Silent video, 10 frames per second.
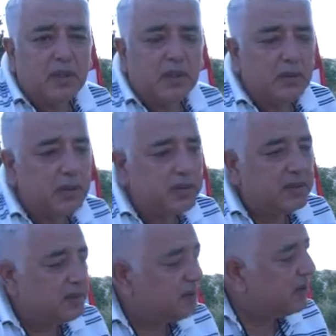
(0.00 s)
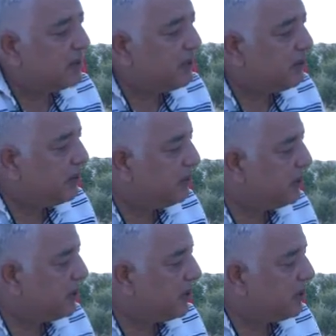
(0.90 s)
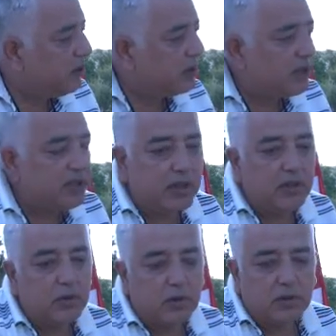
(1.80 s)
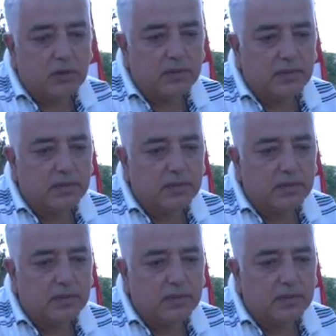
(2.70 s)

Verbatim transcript: Ama sevindiğimiz tek nokta şehit oldu.